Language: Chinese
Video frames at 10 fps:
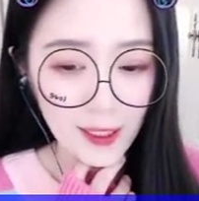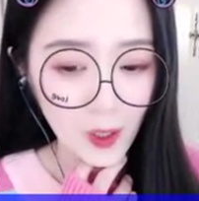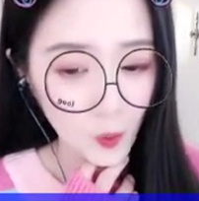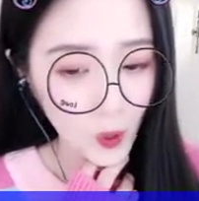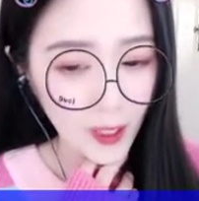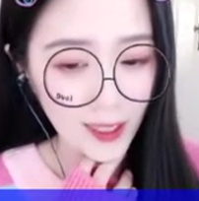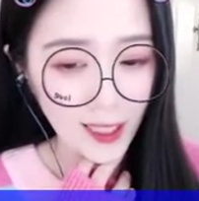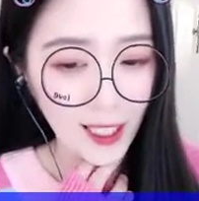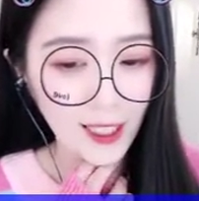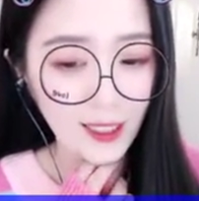杨芷
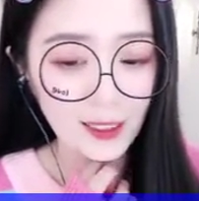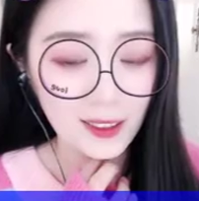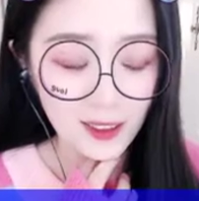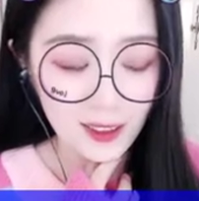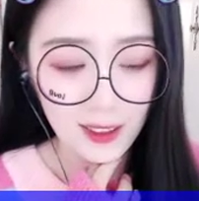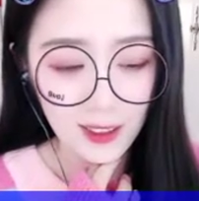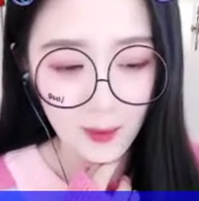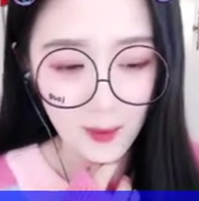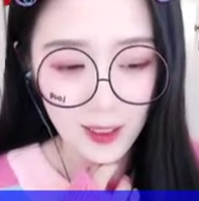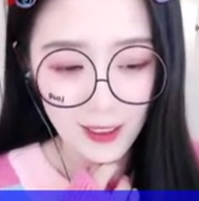衡香腮凝
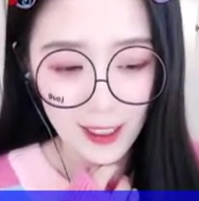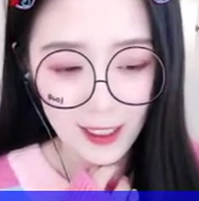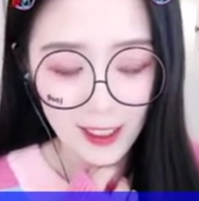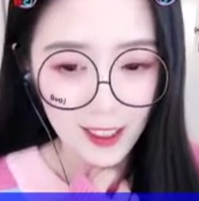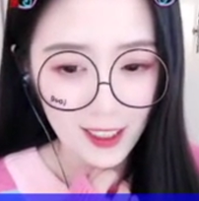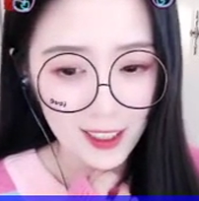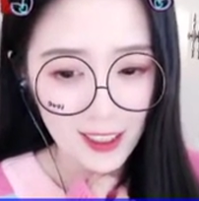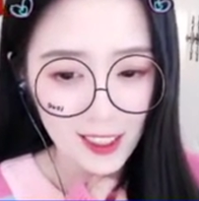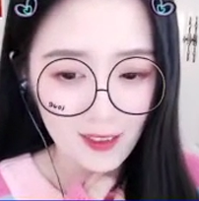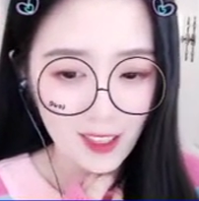烟，他
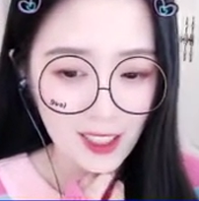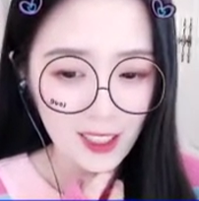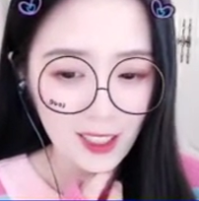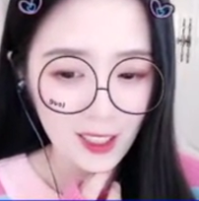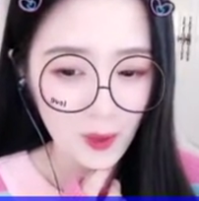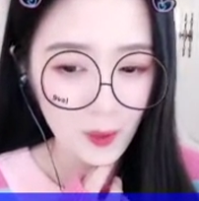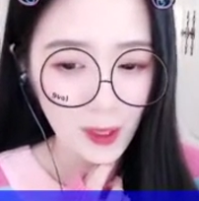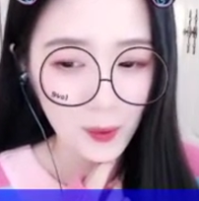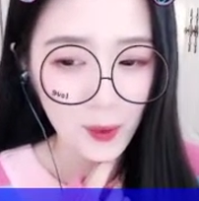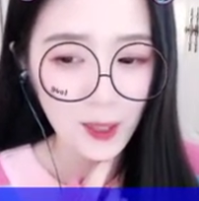看着她，
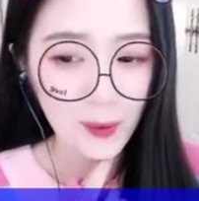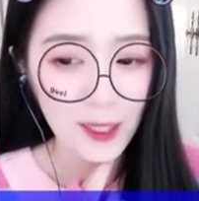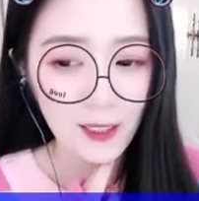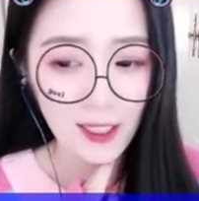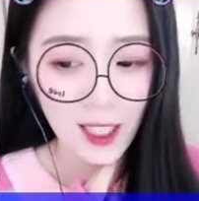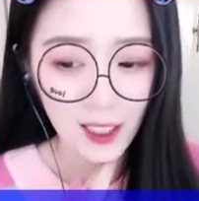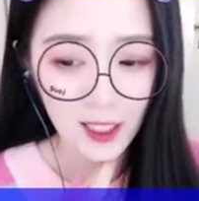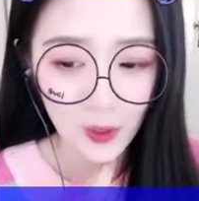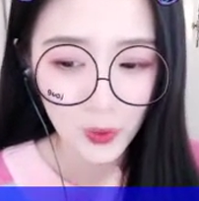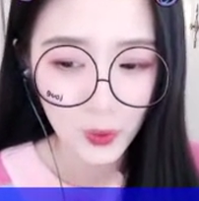气息渐渐舒
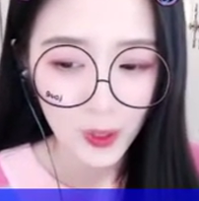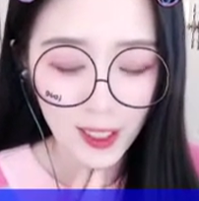缓，